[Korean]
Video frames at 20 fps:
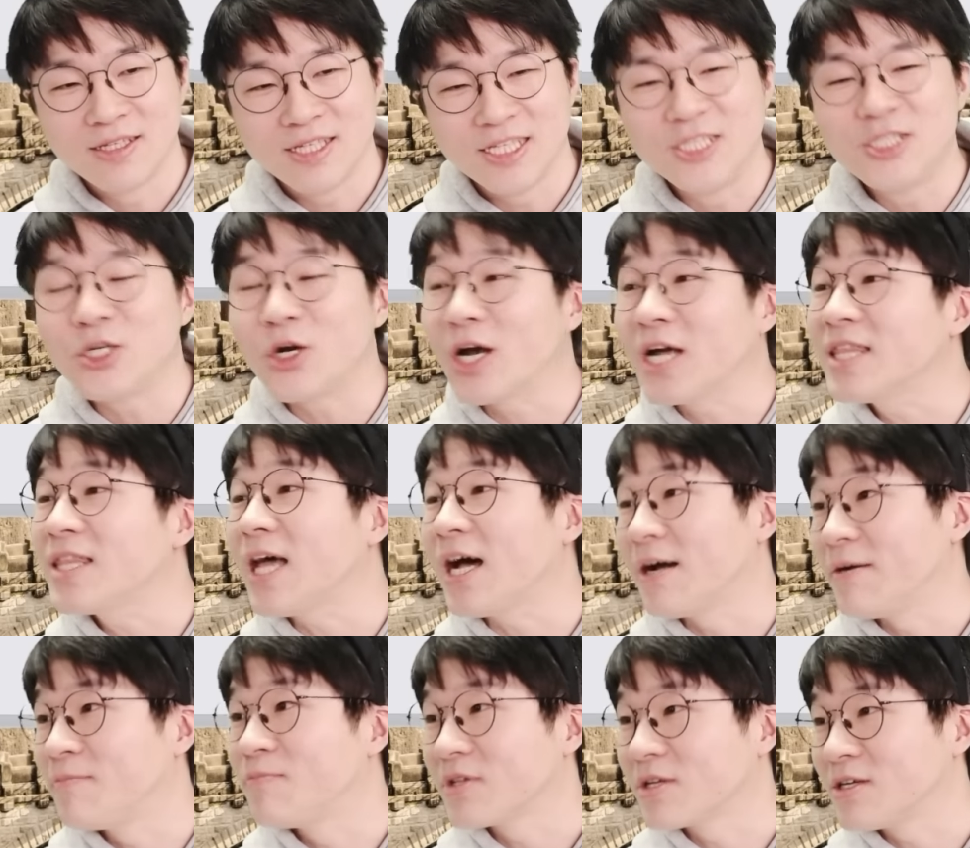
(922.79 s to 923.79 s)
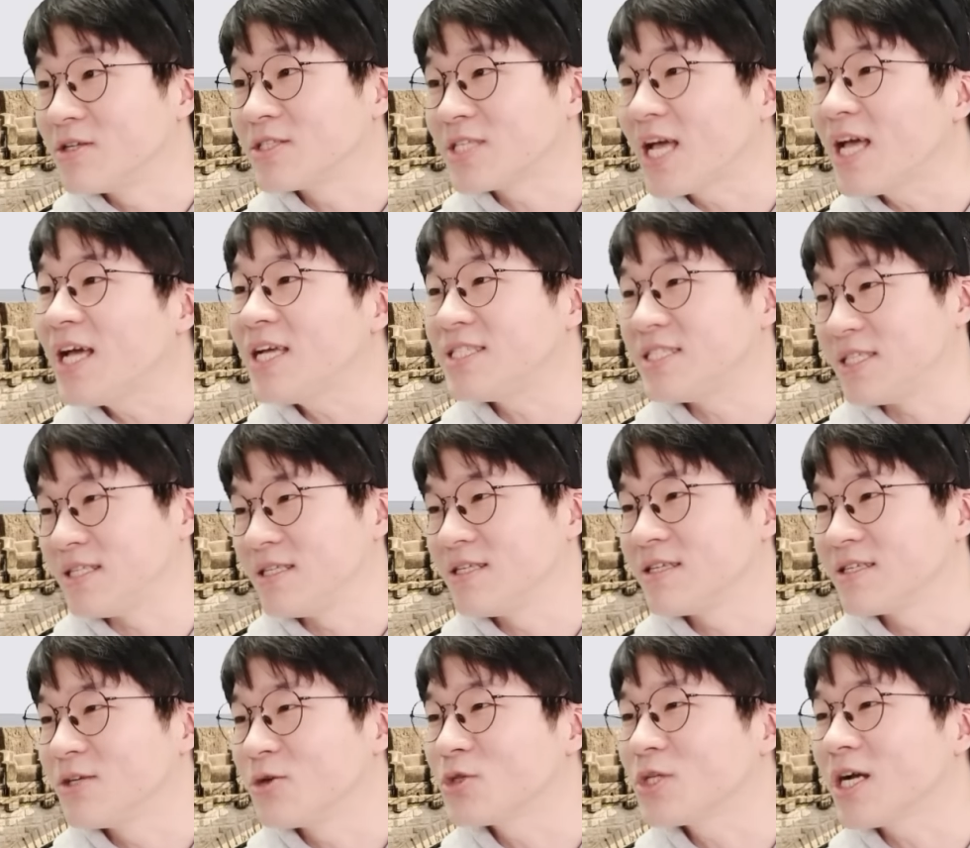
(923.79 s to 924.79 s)
인정한다 여기 사야지
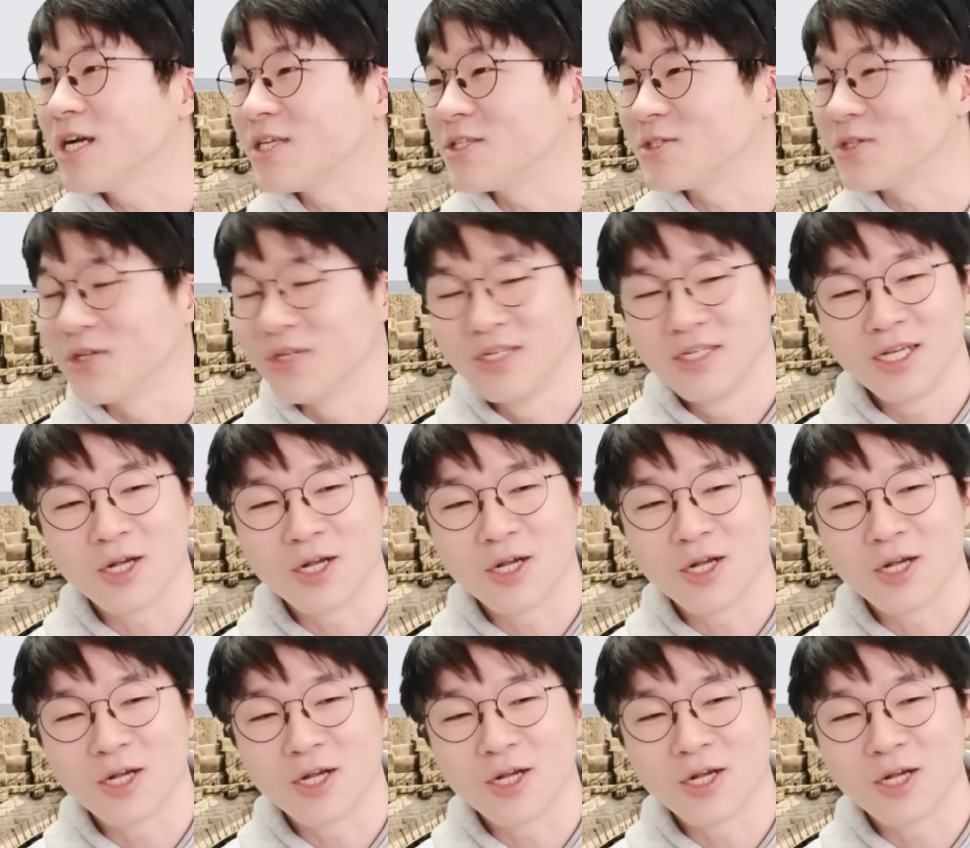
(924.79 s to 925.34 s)
어떡하겠어